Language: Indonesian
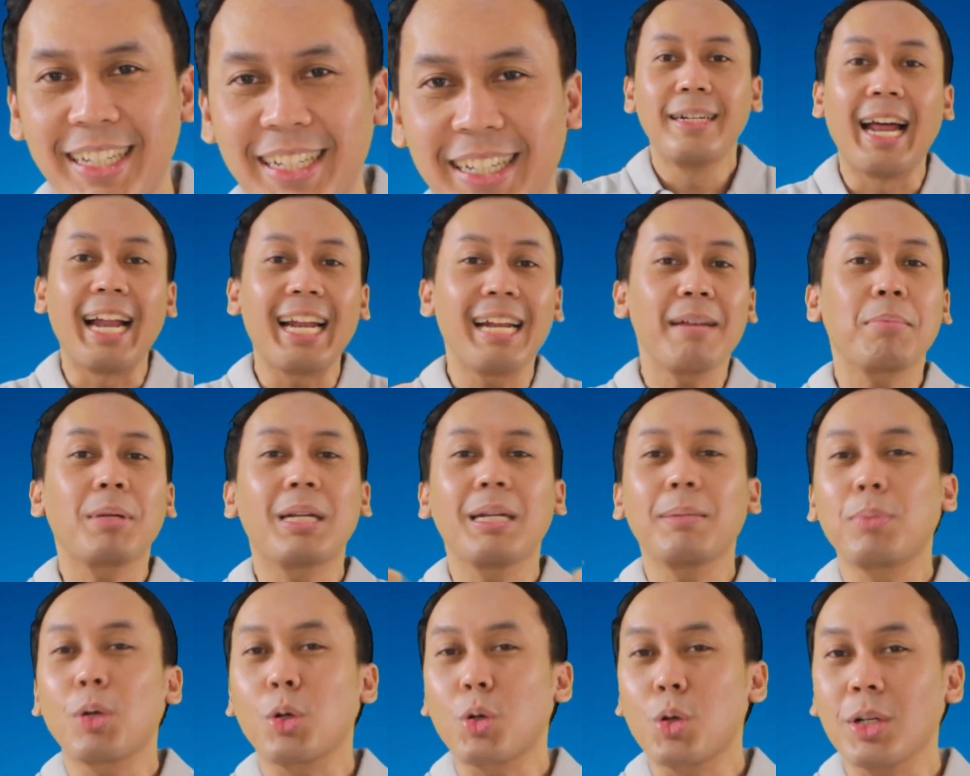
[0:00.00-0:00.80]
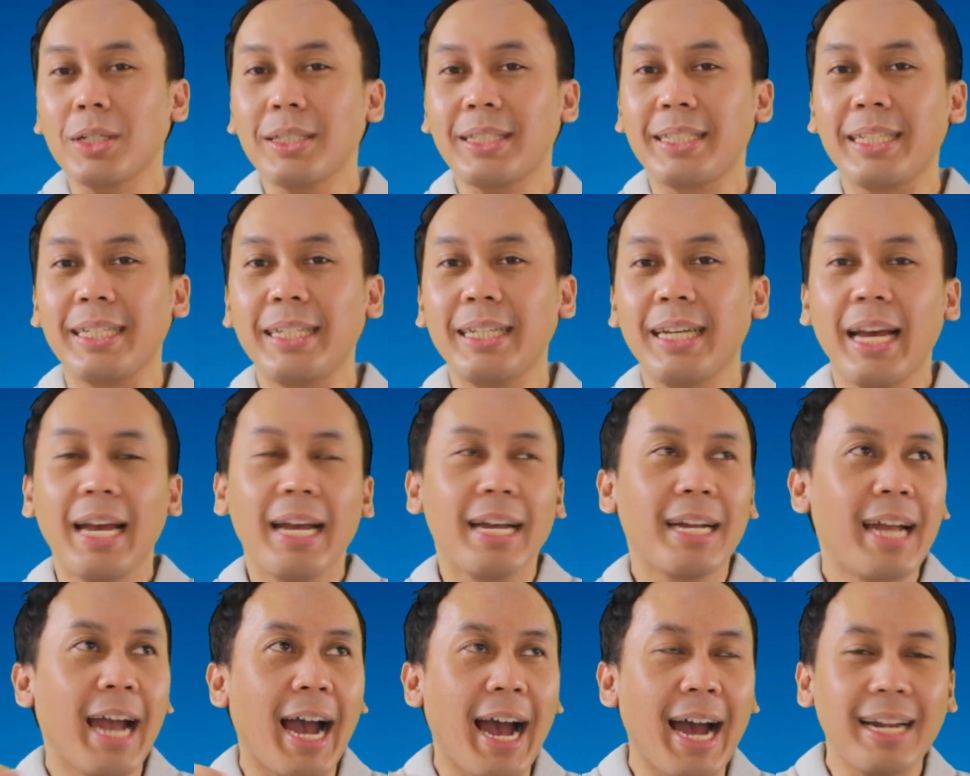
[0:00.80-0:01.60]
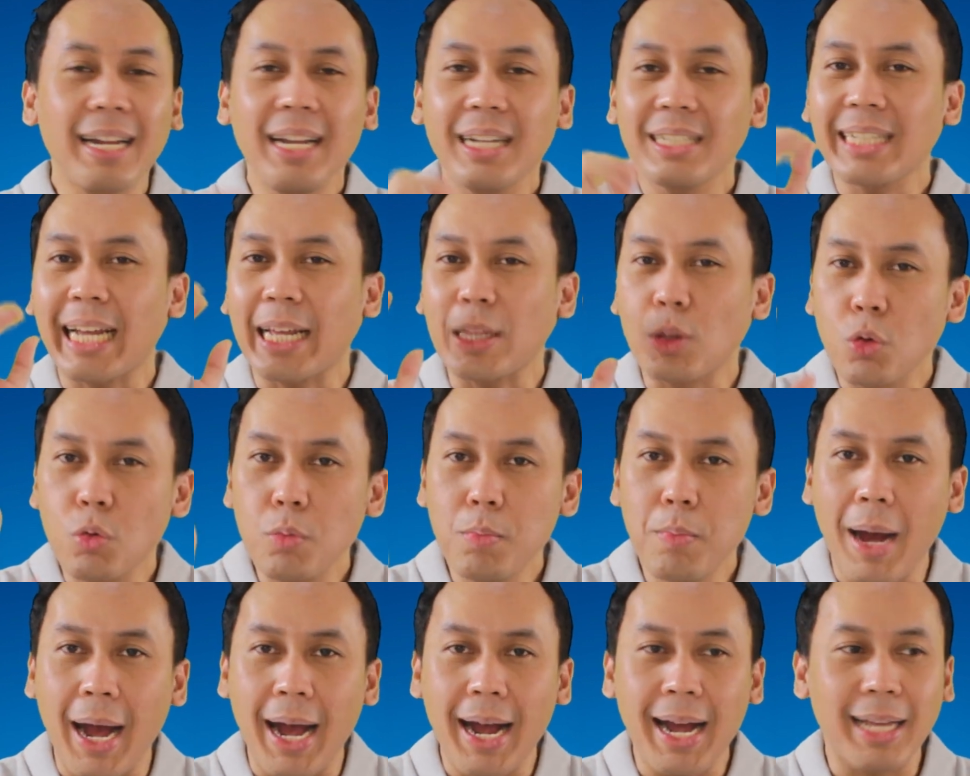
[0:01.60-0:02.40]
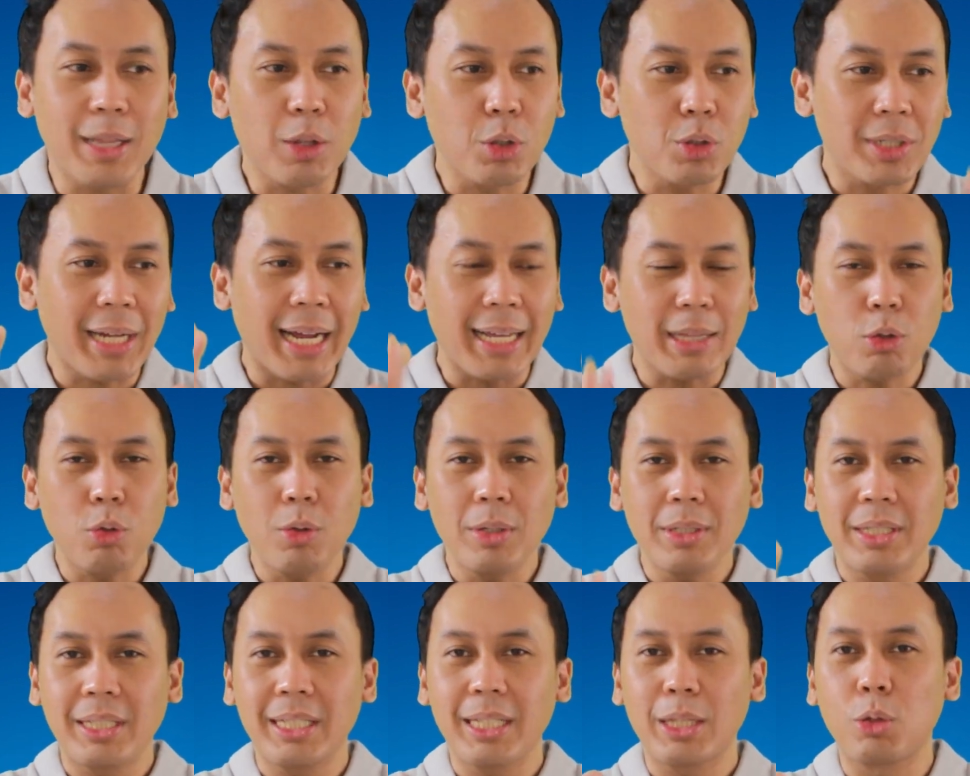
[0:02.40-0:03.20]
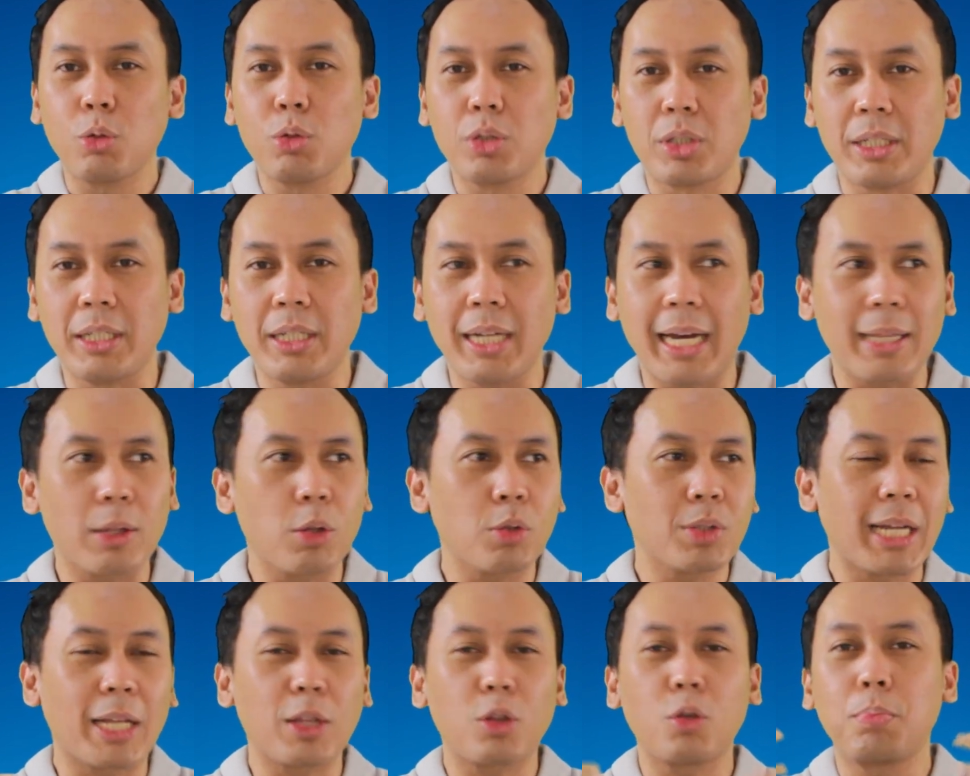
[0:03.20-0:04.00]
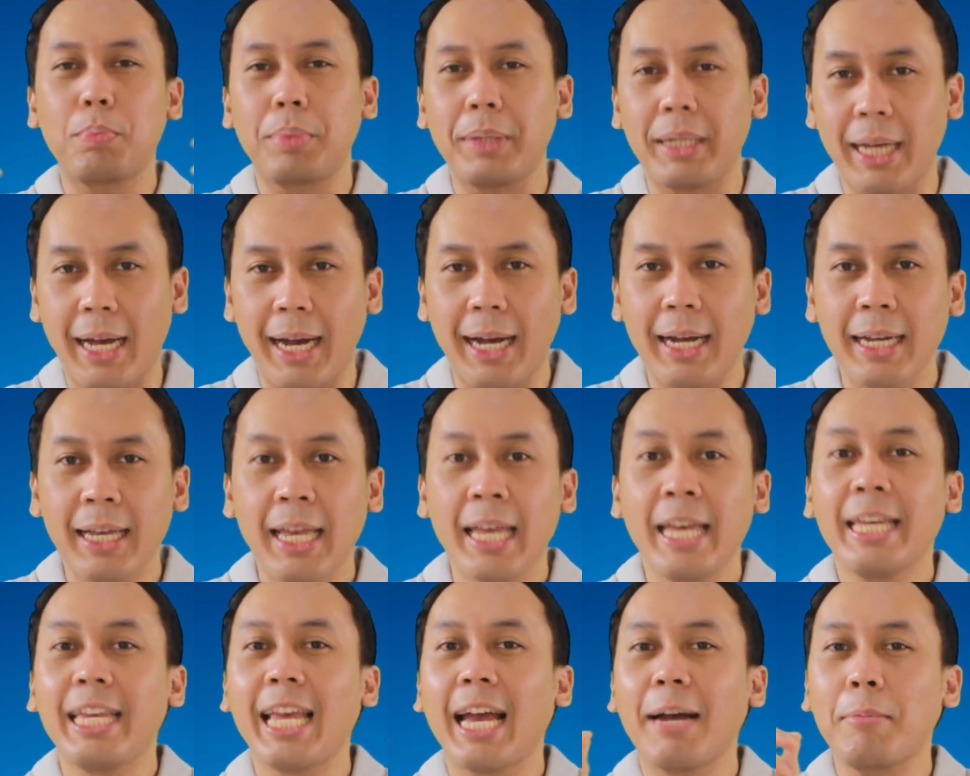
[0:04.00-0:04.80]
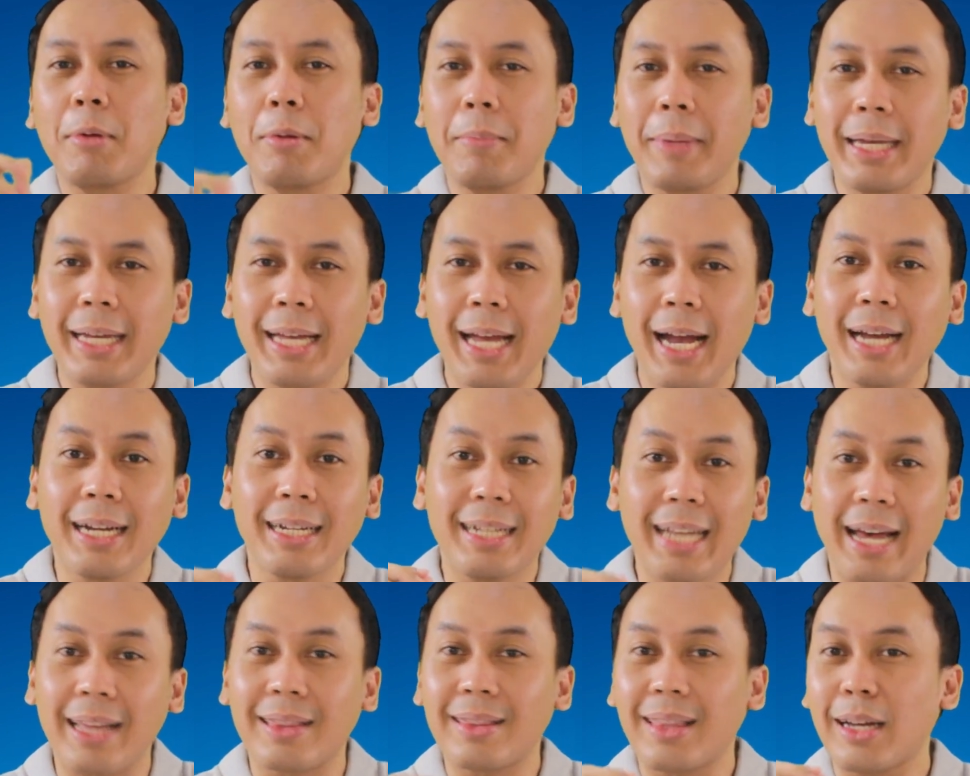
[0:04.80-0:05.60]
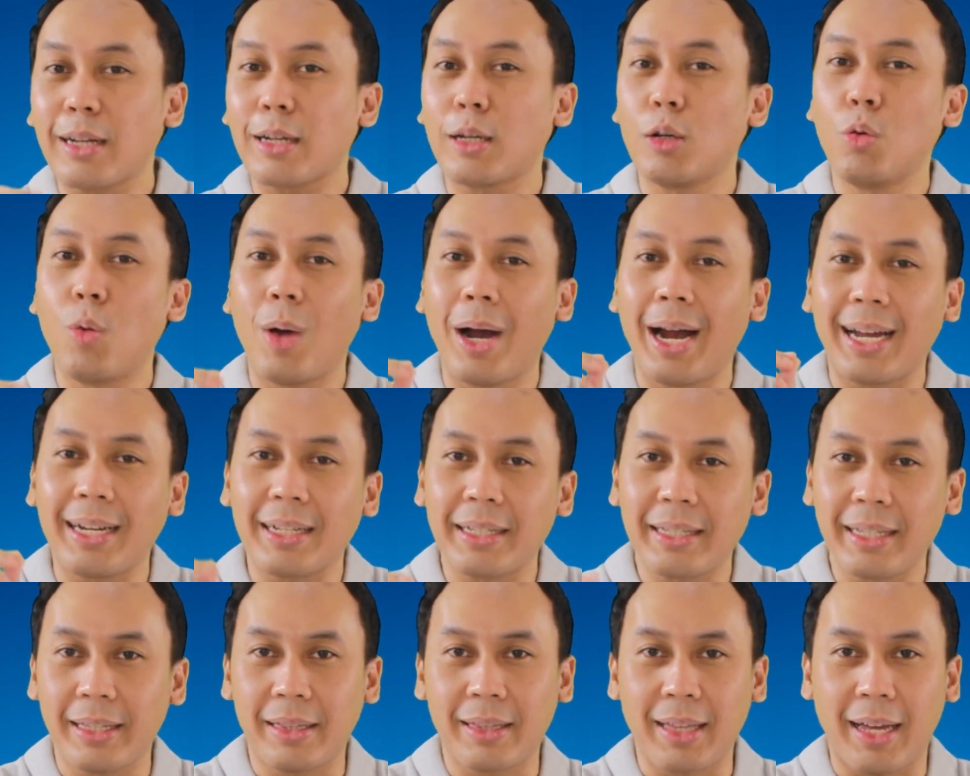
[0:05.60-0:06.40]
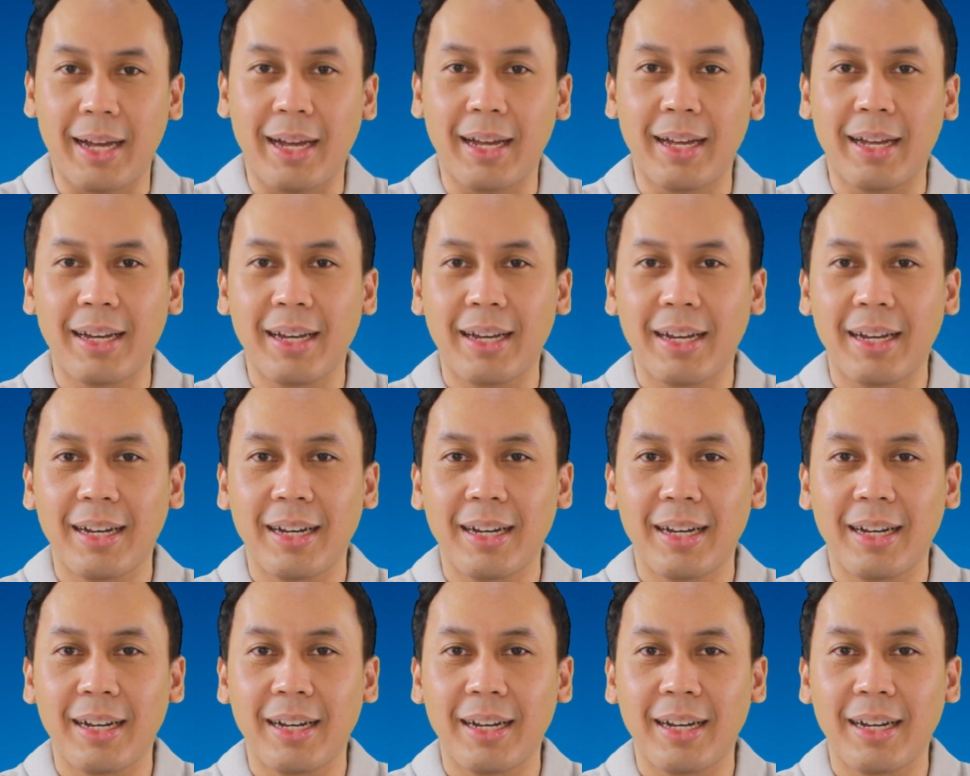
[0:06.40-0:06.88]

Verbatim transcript: Dalam cryptocurrency, nggak ada satu bank atau satu institusi atau satu pihak yang memegang data keuangan kita.